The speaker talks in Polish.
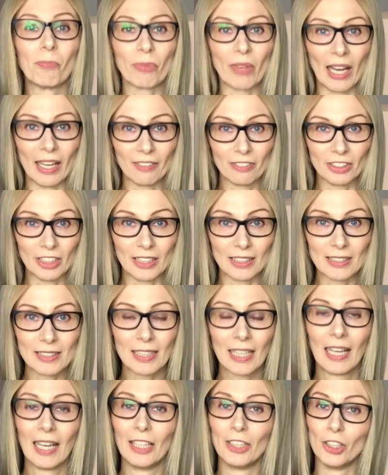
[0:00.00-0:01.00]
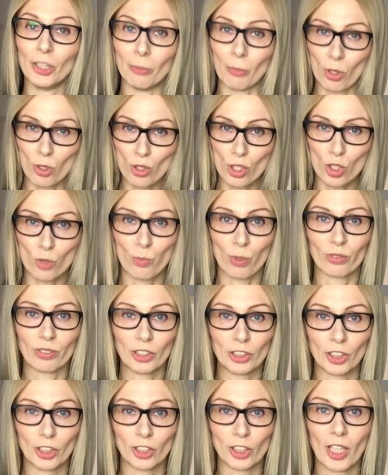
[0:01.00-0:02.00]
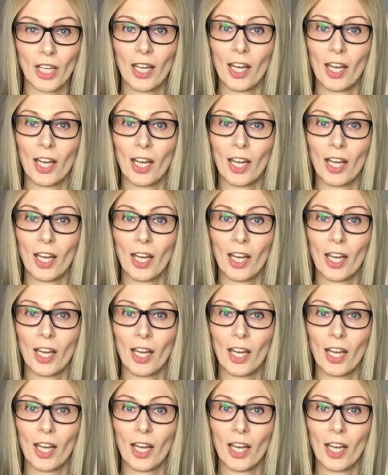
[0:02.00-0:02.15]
a więc nie możesz powiedzieć,